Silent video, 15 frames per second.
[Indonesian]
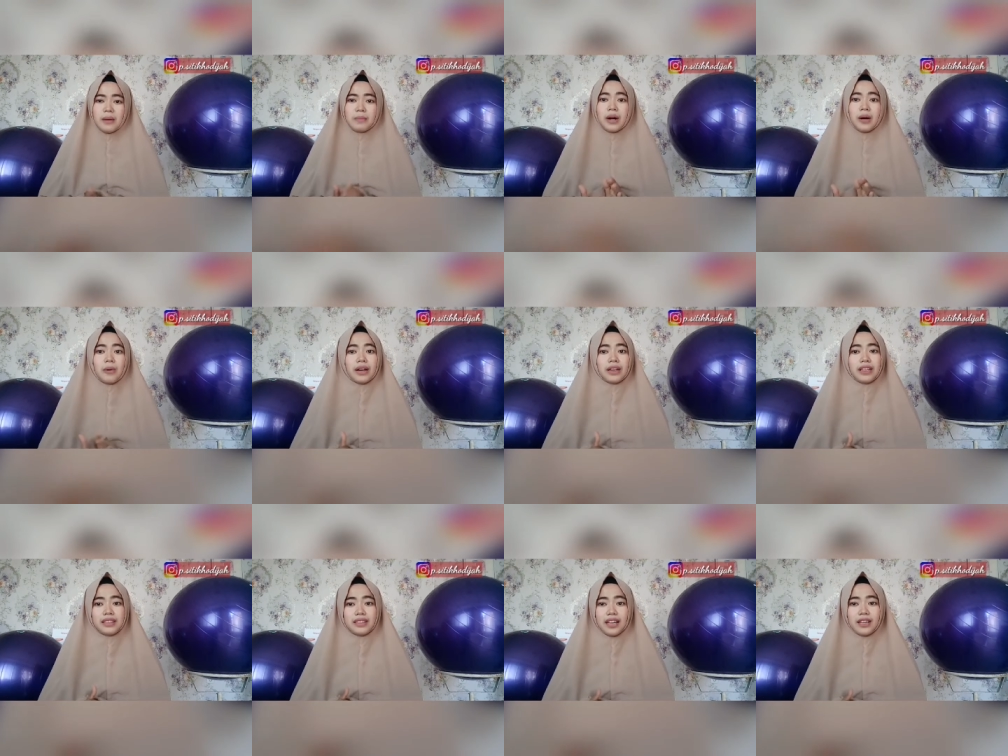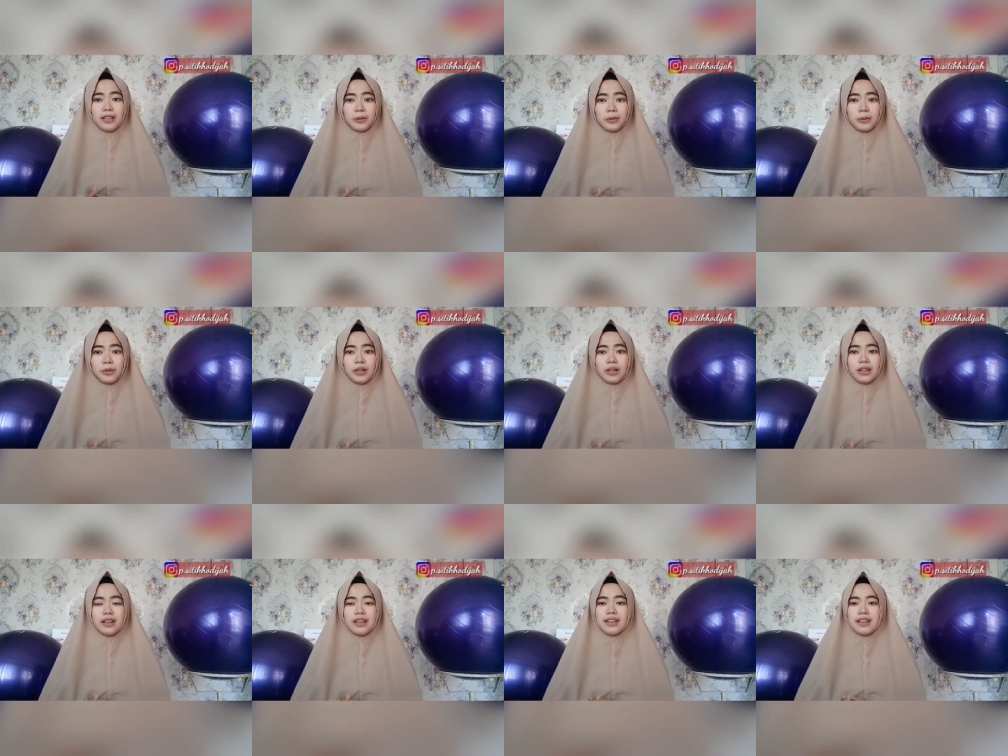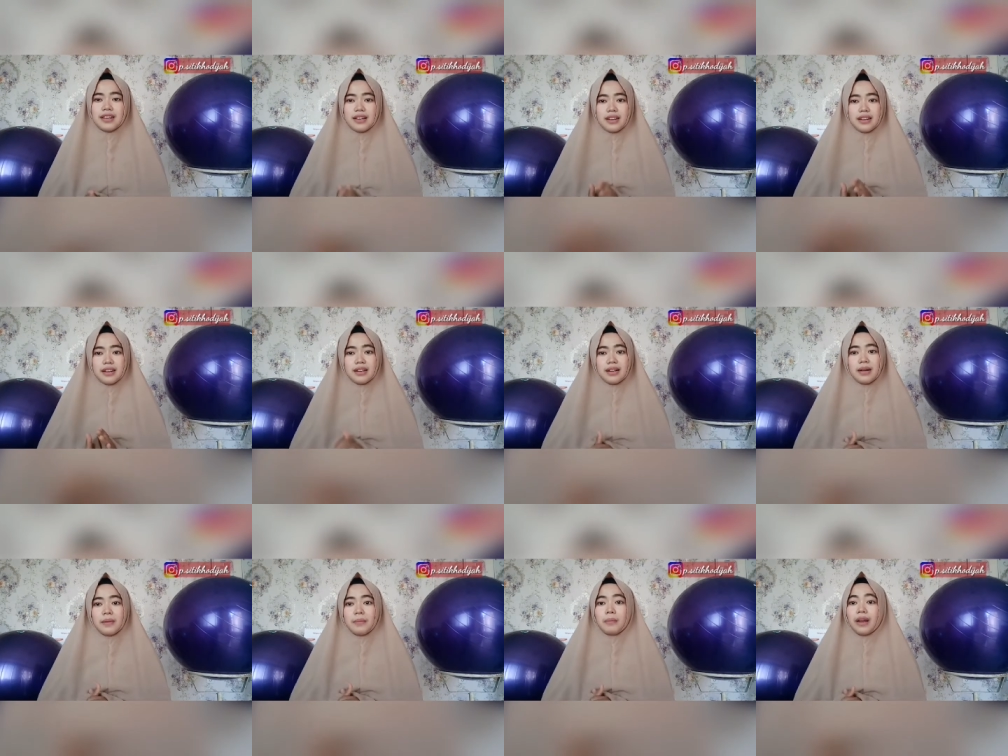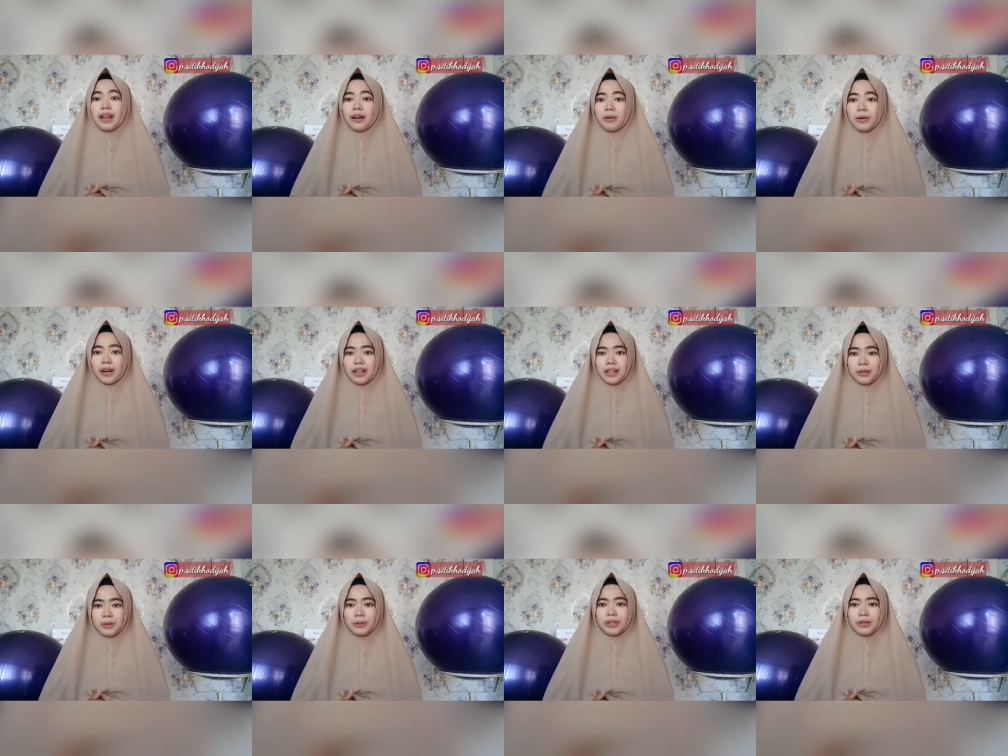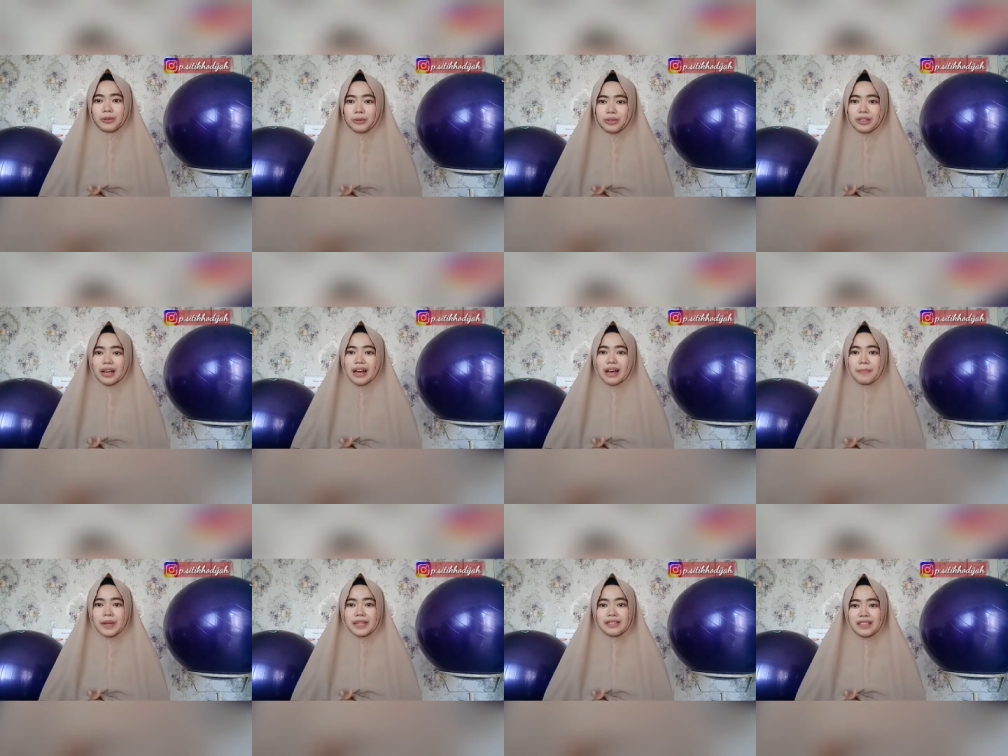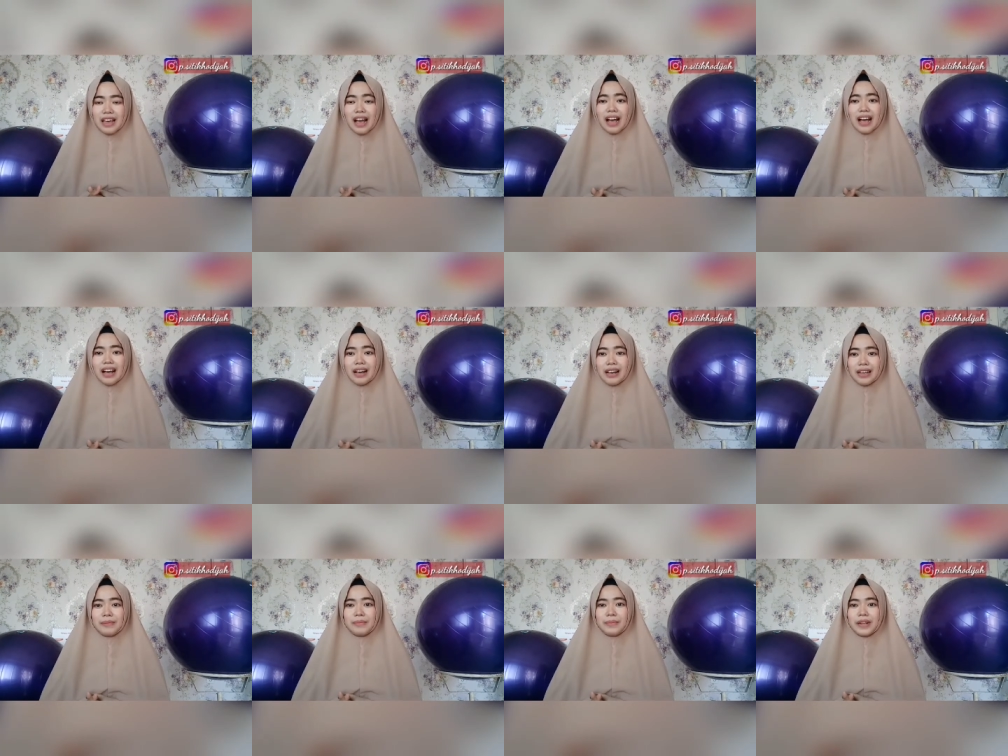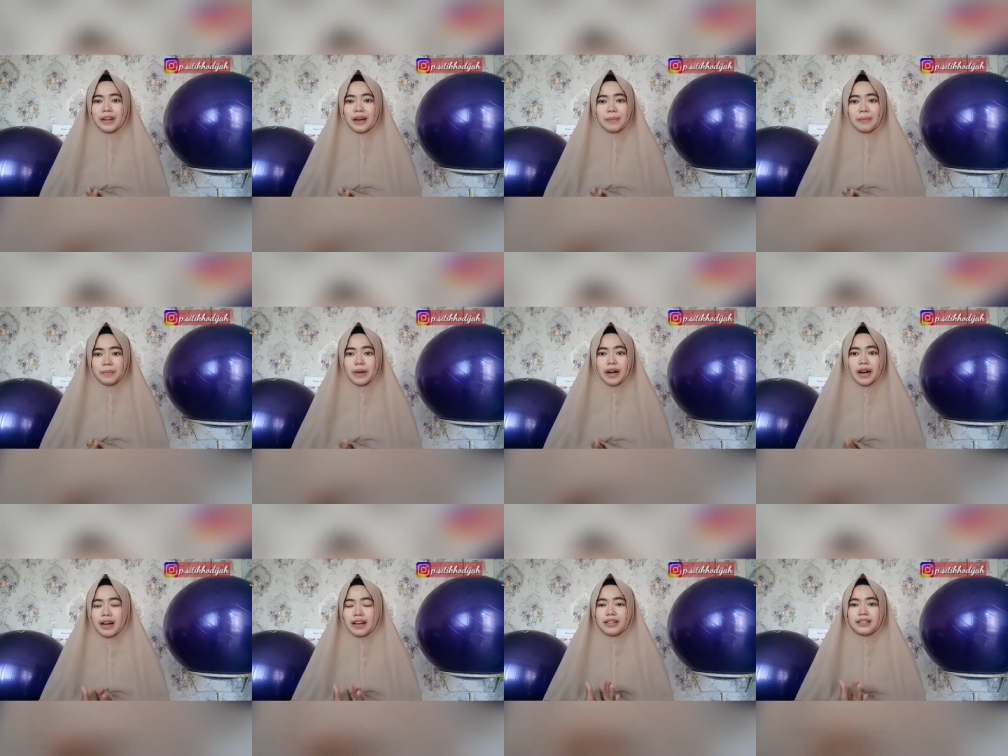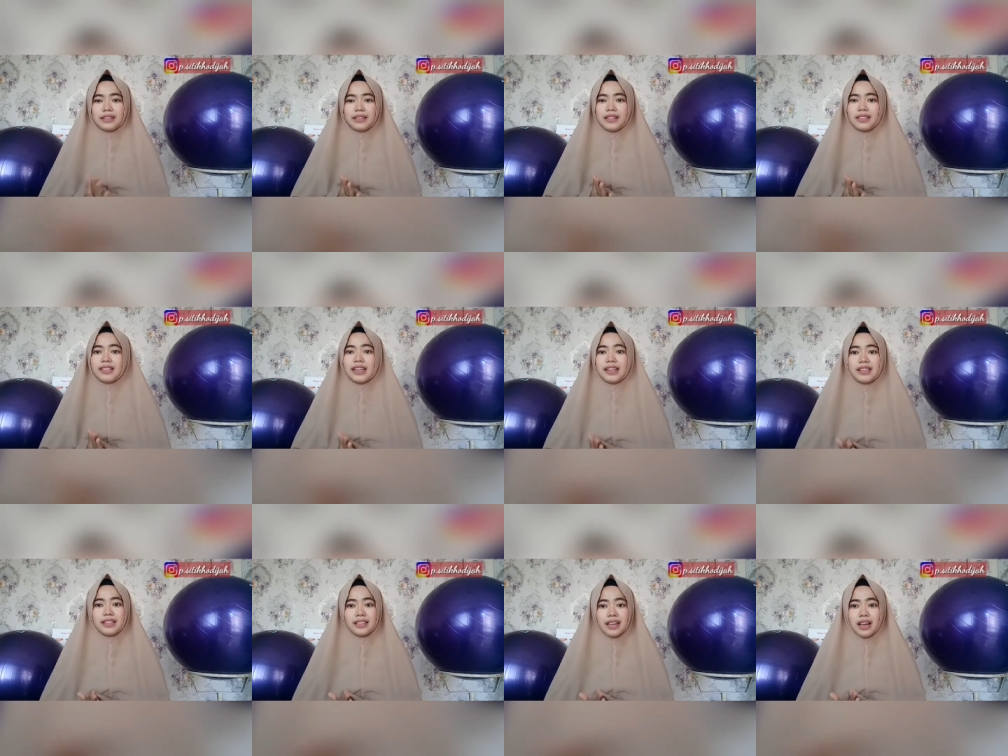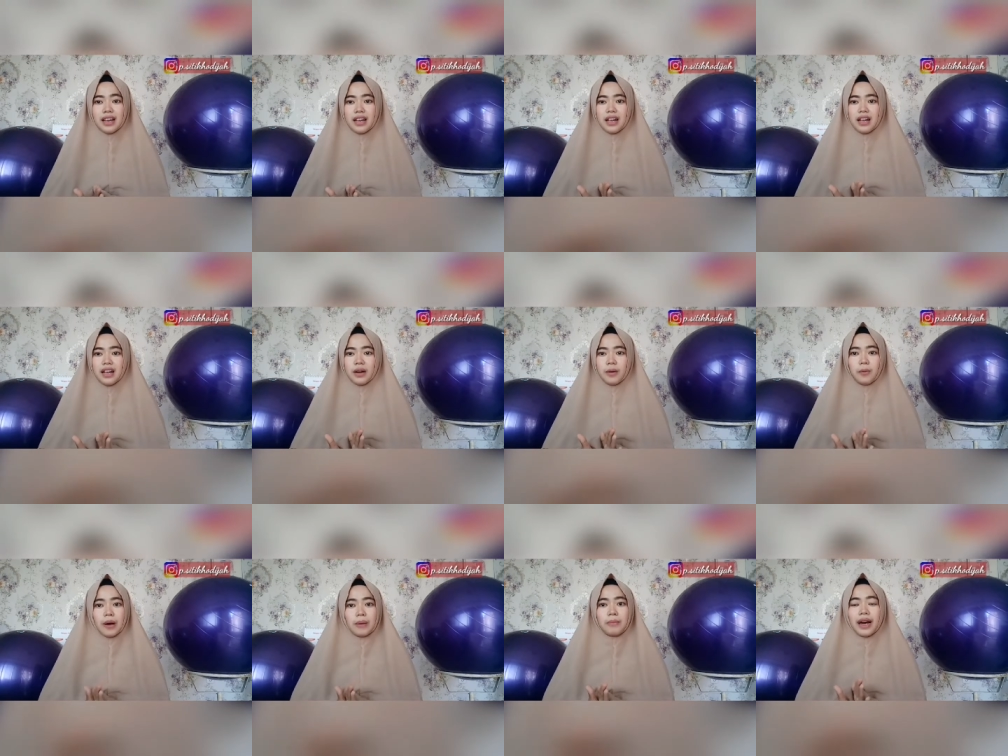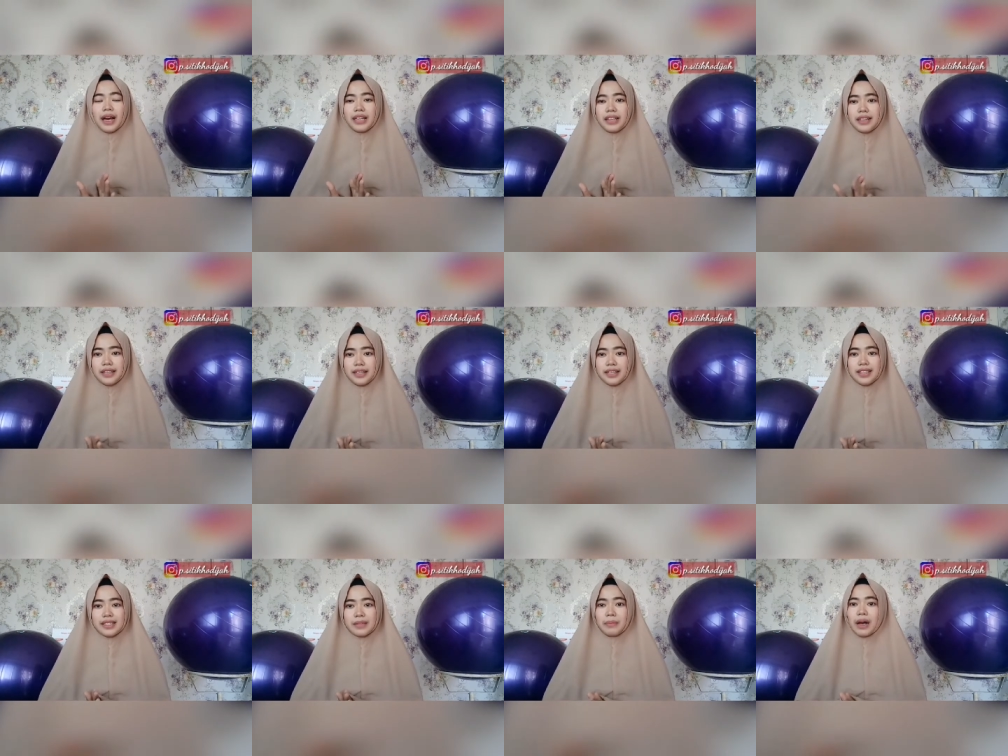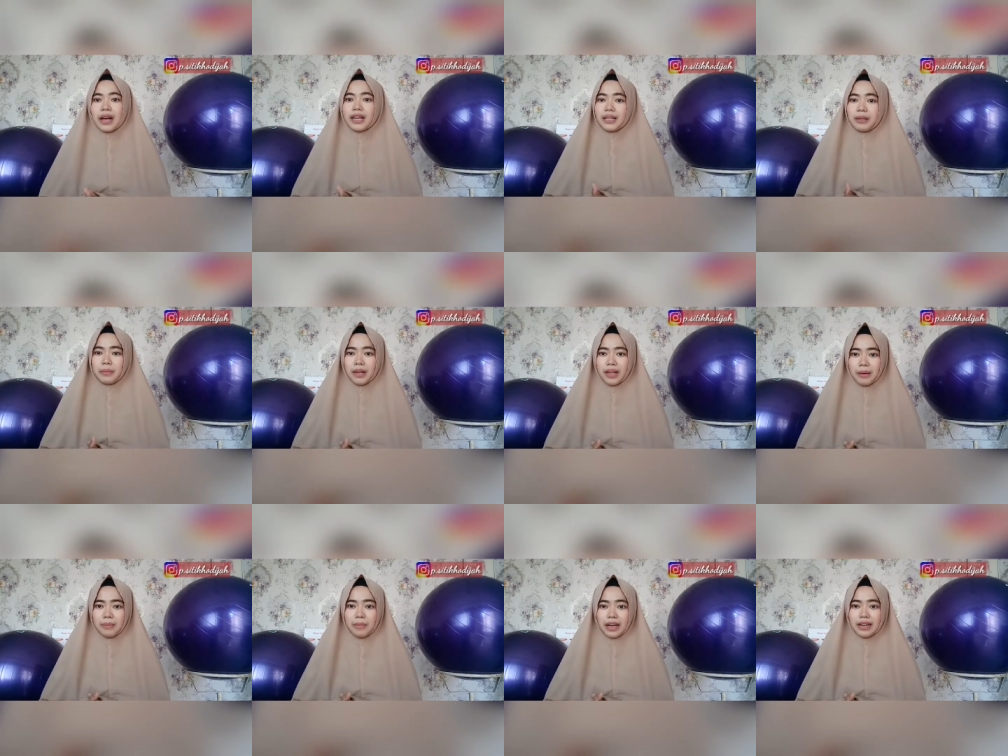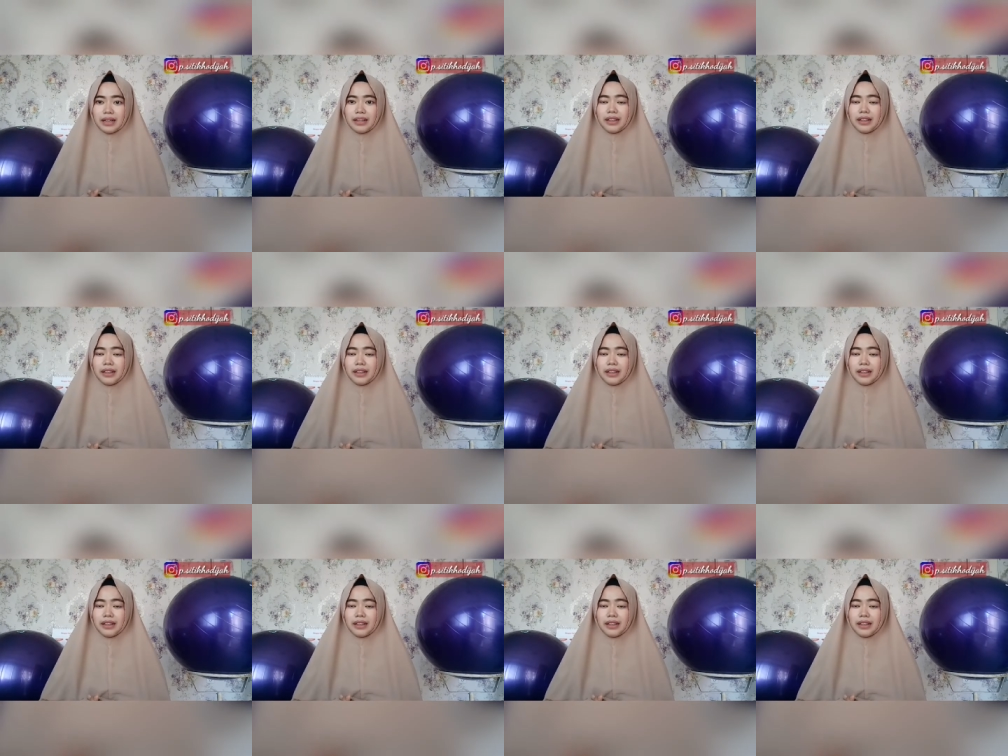bahwa kita itu melakukan itu tentunya pasti akan menambah terjadinya wabah ini semakin melebar.